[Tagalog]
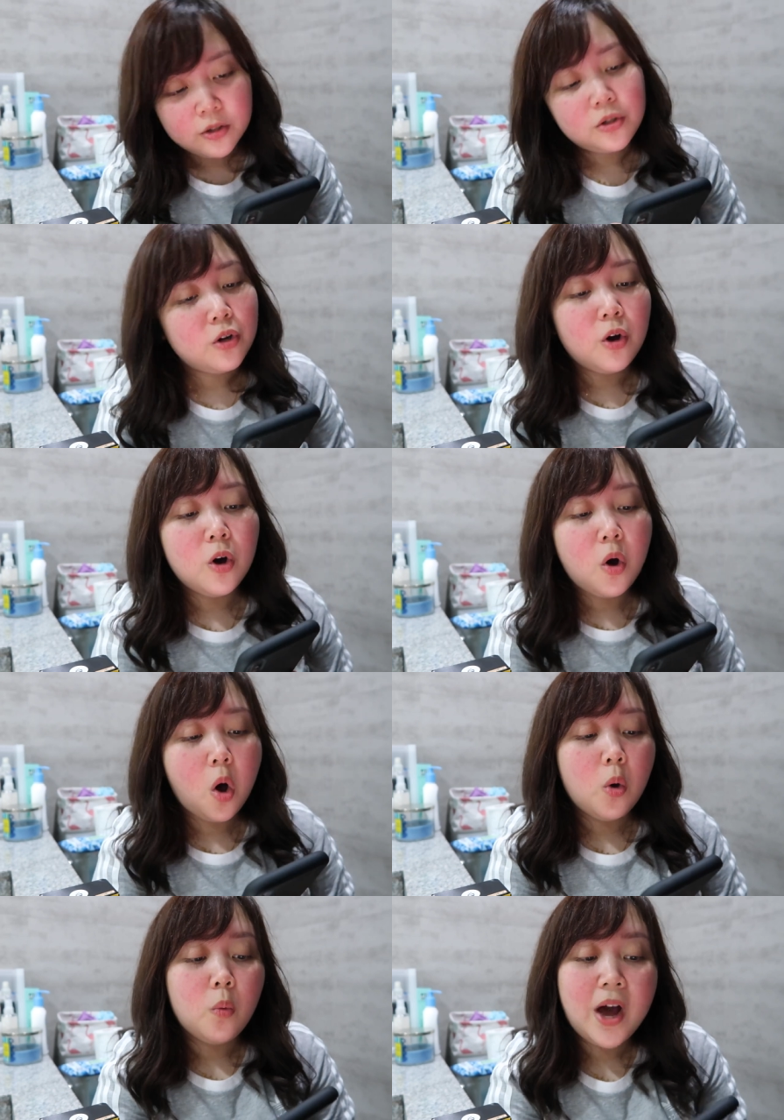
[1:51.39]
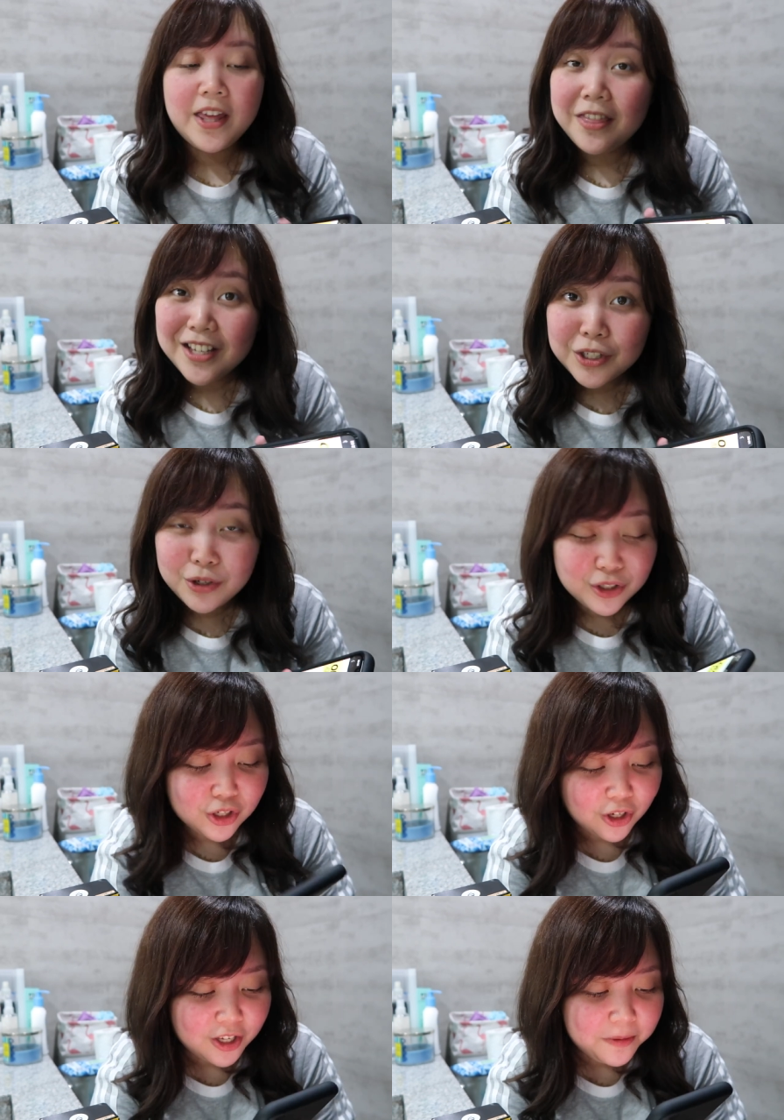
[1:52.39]
So, why this
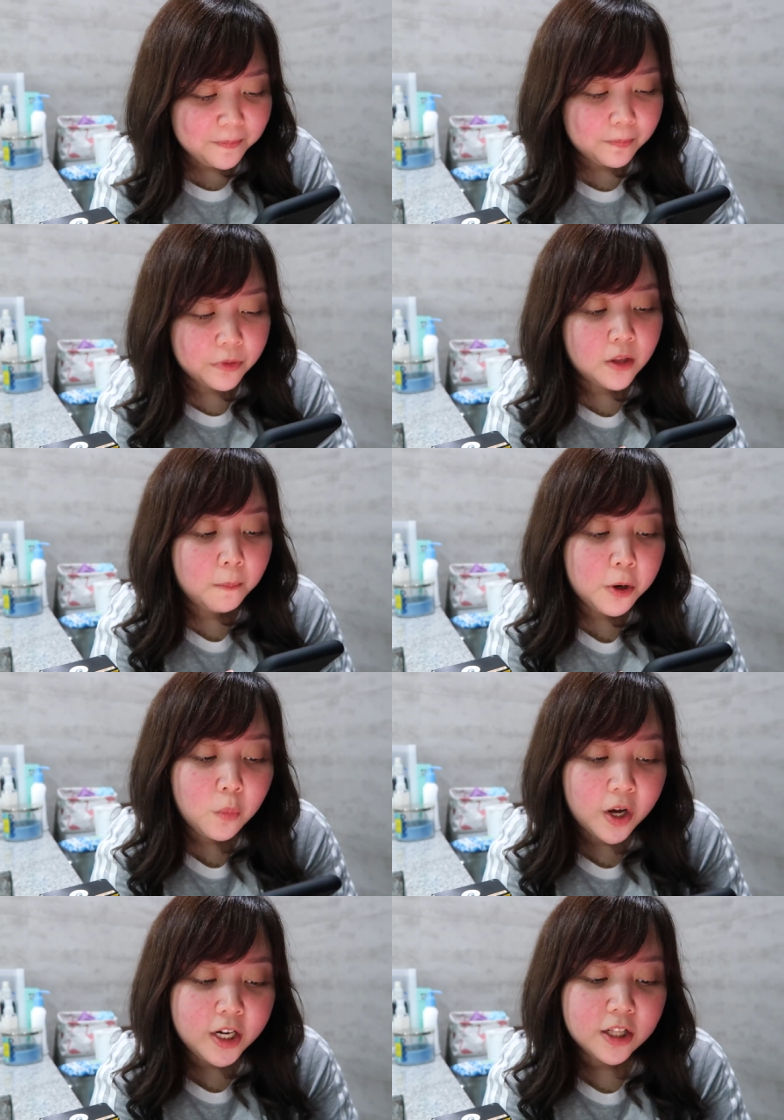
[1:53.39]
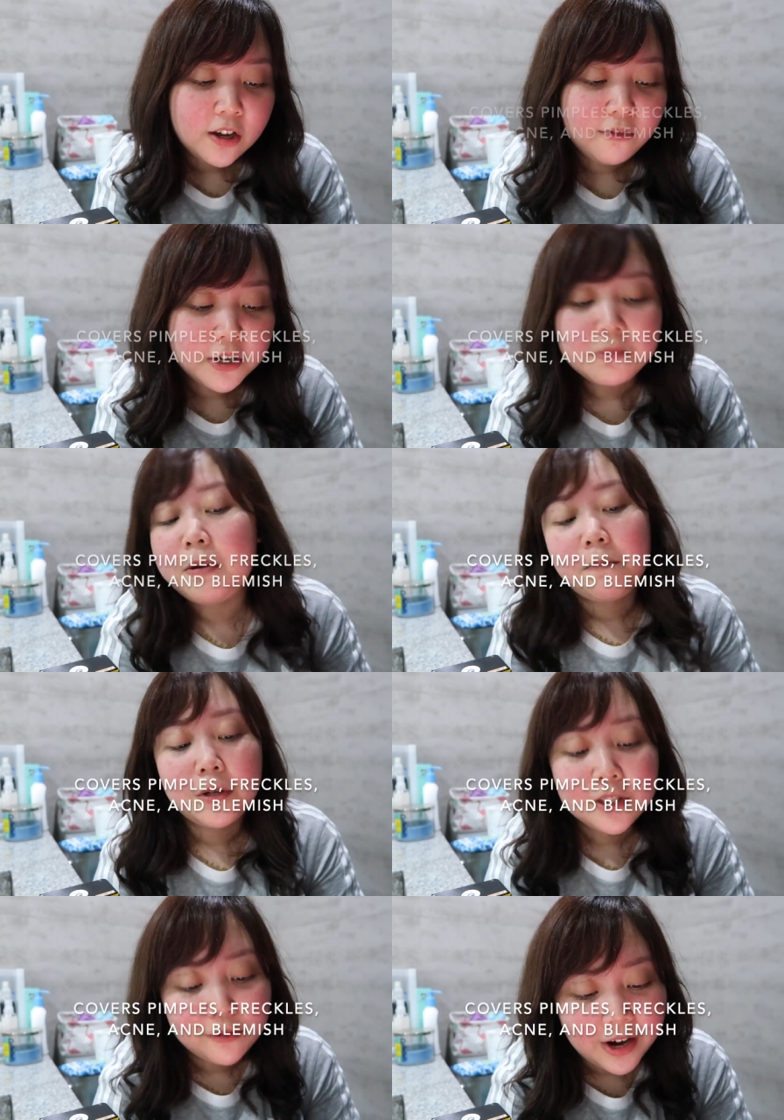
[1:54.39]
cushion? Number one, it covers
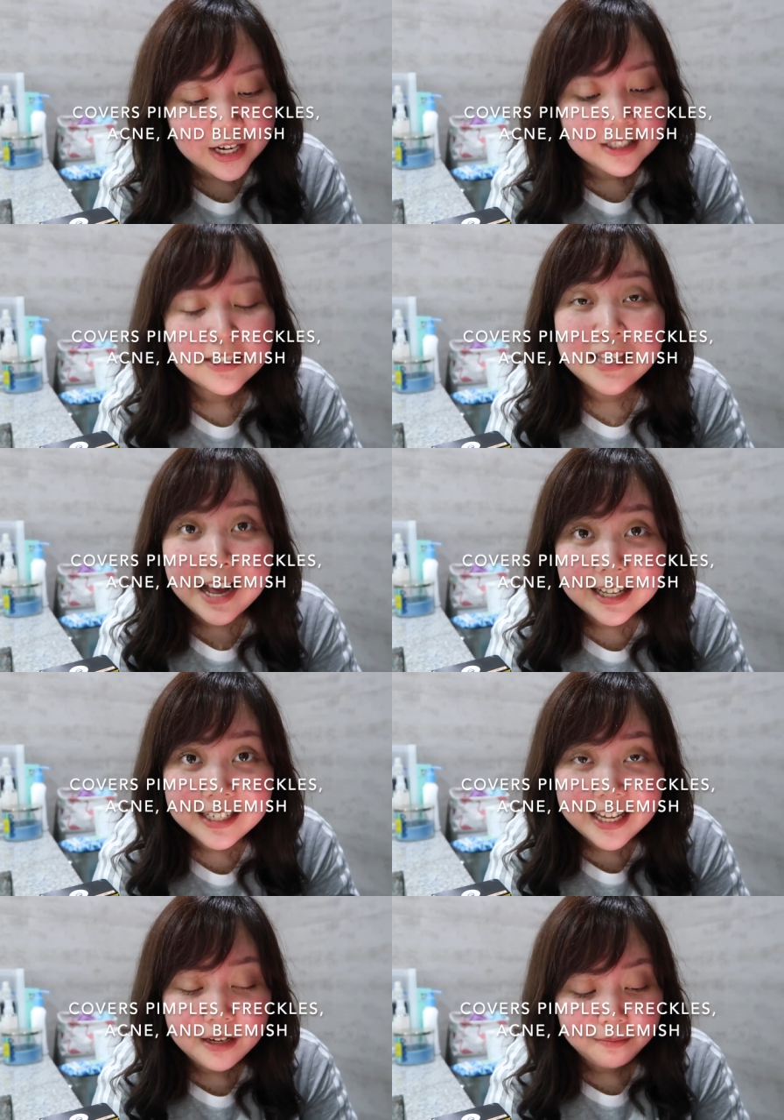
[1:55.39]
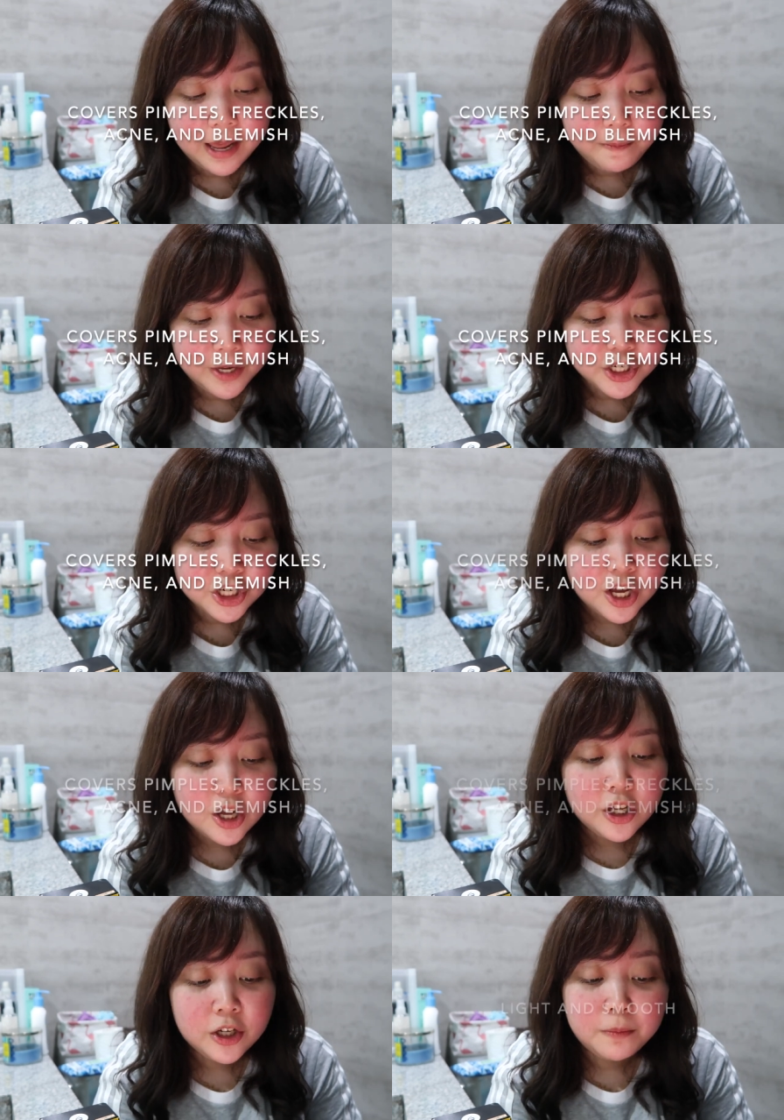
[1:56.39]
pimples, freckles, acne, and blemish.
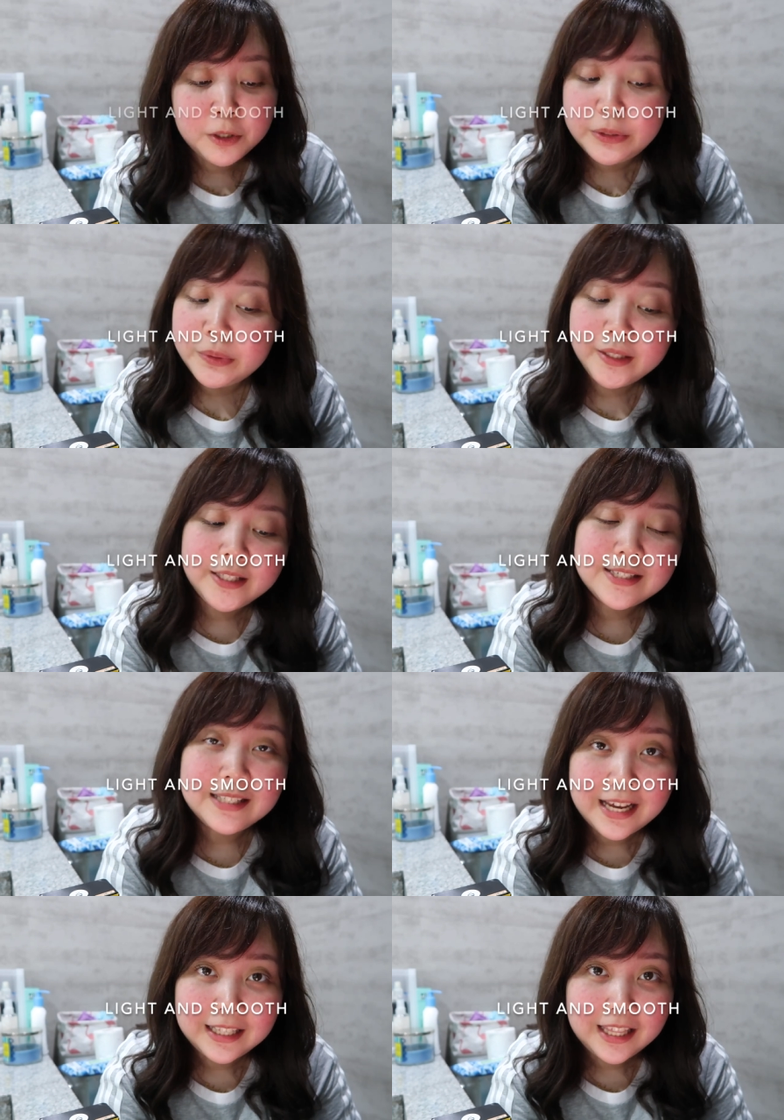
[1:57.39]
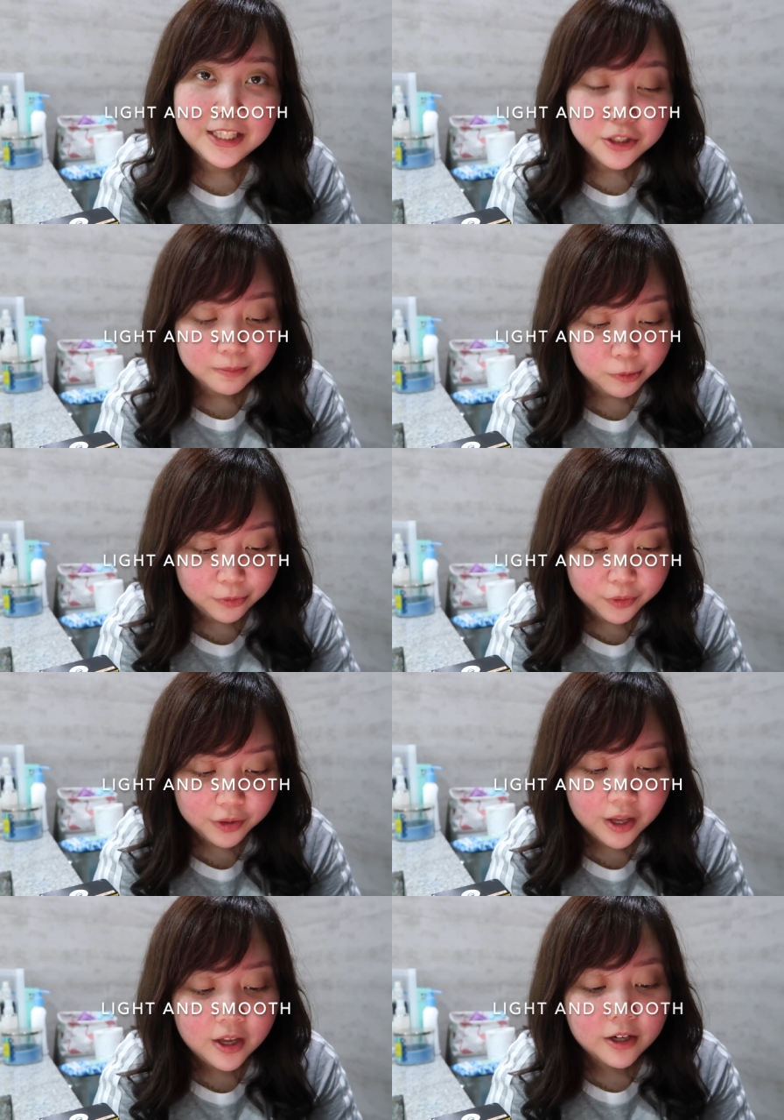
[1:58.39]
Number two, it is light and smooth.
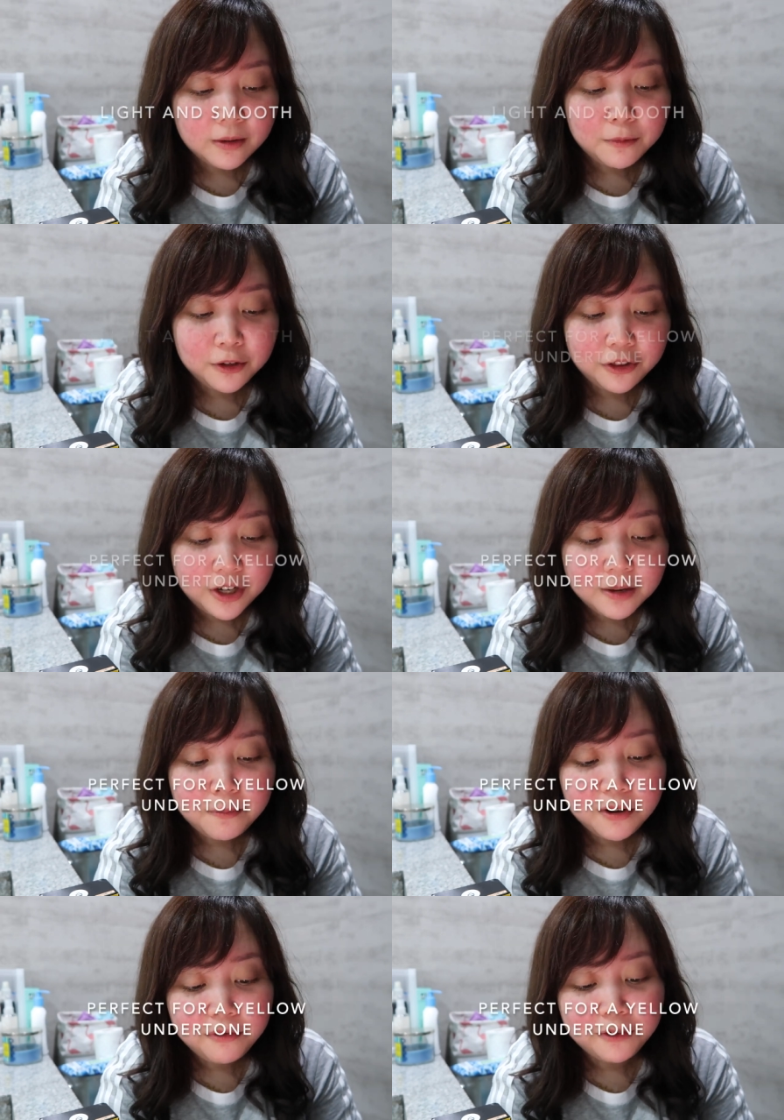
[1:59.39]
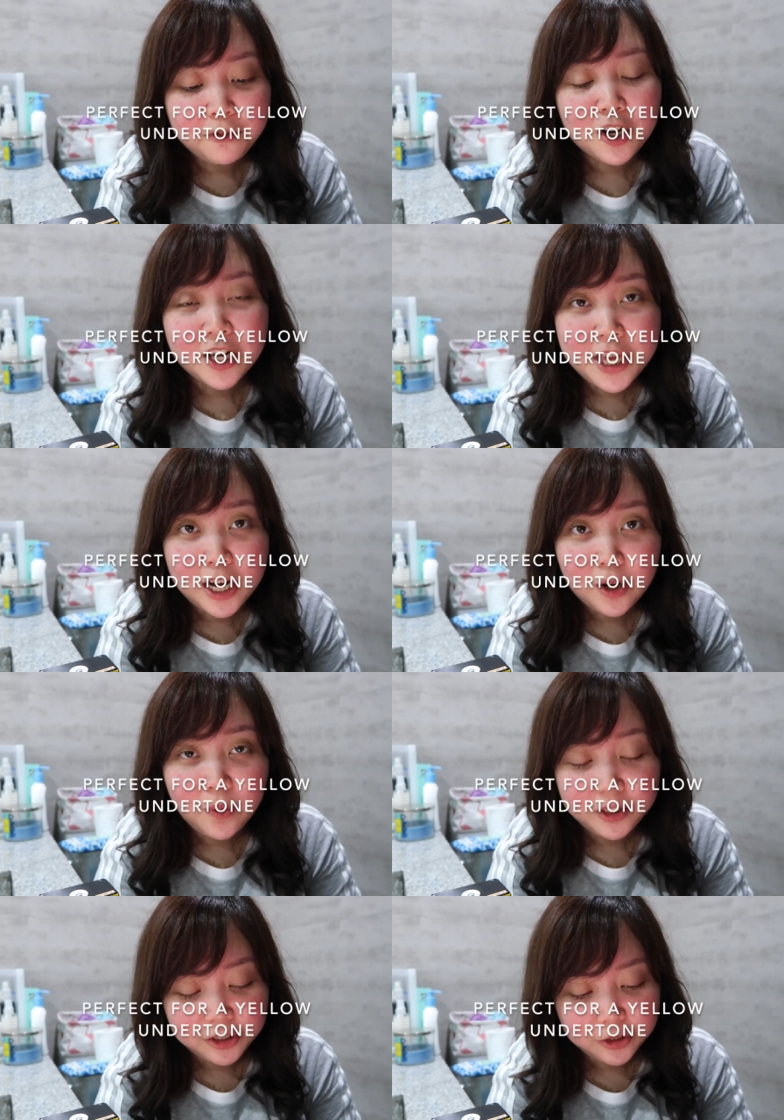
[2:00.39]
Number three, perfect for a yellow
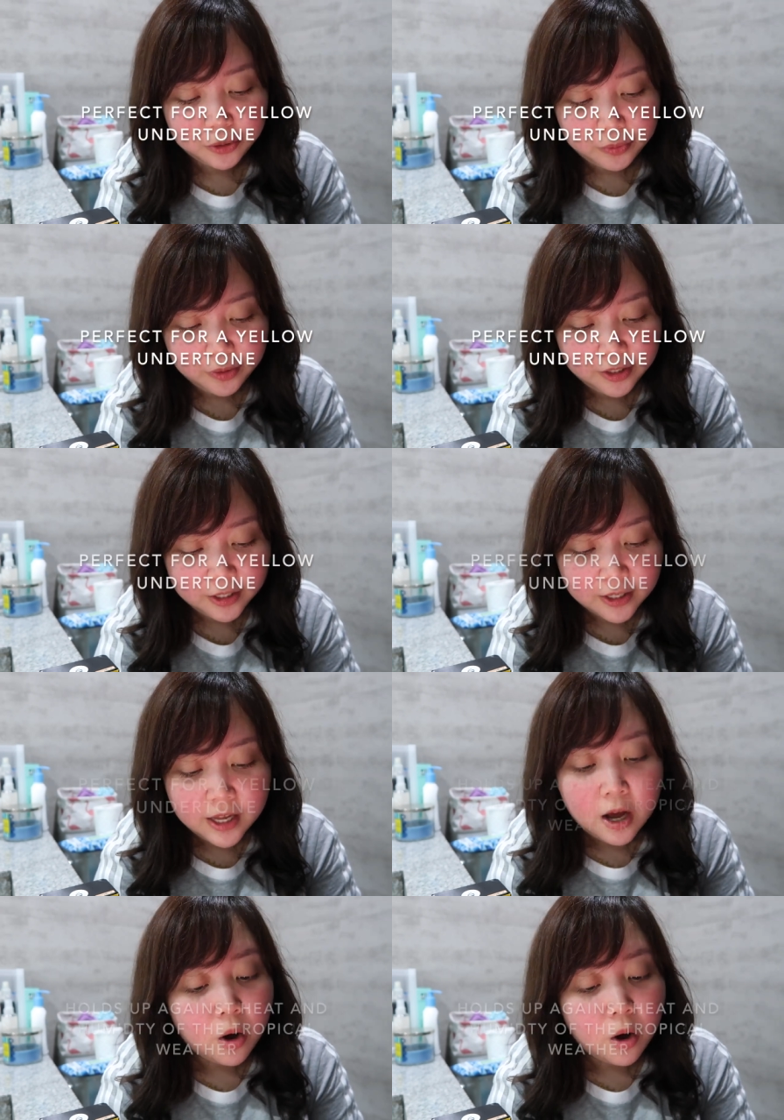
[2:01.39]
undertone.